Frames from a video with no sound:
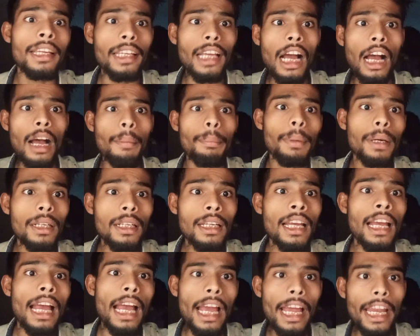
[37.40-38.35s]
यहाँ पर
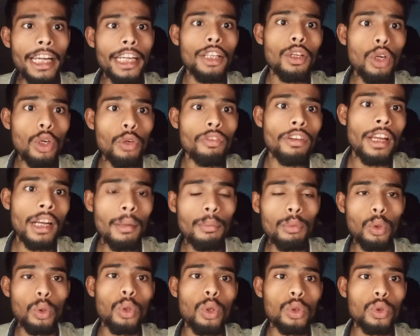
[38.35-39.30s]
एडी और वैनम
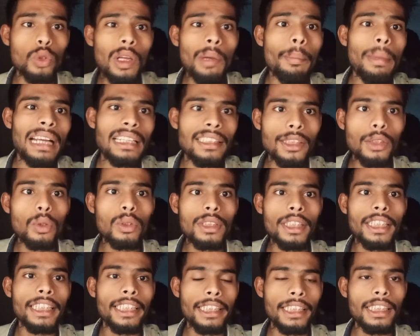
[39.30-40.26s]
दोनों जो है मैक्सिको
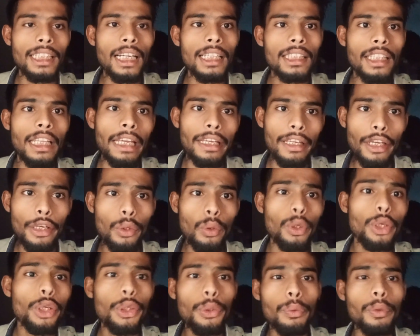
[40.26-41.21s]
सिटी है जाते हैं
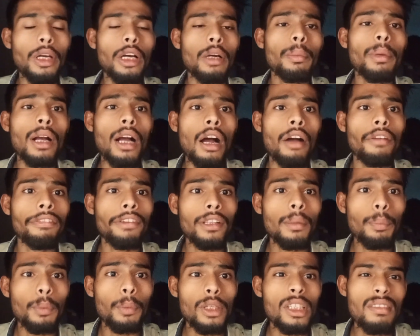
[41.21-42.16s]
क्योंकि न्यूयॉर्क में काफ़ी
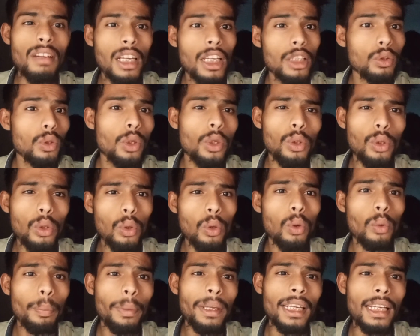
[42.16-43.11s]
ज़्यादा पुलिस वाले जो है उन
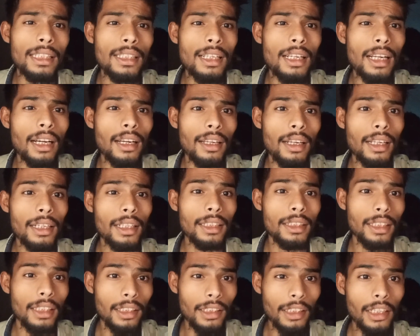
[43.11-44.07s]
लोगों पर नज़र रख रहे
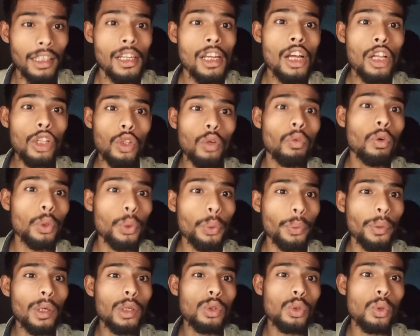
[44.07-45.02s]
रहते हैं तो वो
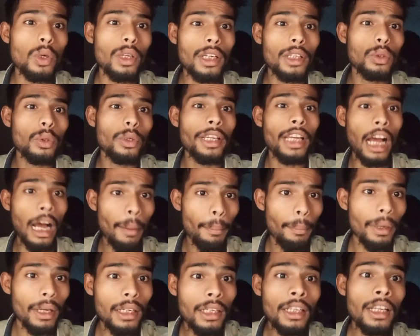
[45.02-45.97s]
न्यूयॉर्क छोड़ के जो है यहाँ
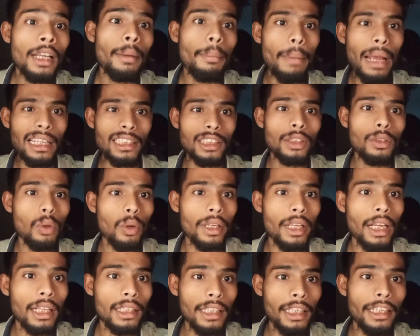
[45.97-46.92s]
पर मैक्सिको
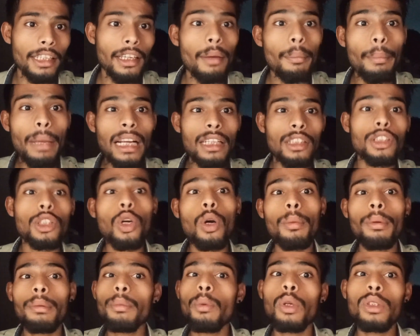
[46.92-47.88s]
जाते हैं अब
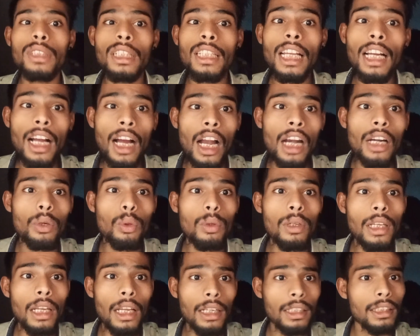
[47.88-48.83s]
मैक्सिको में बहुत ज़्यादा कांड
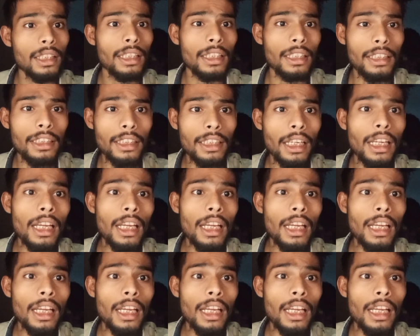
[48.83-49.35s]
होने लगते हैं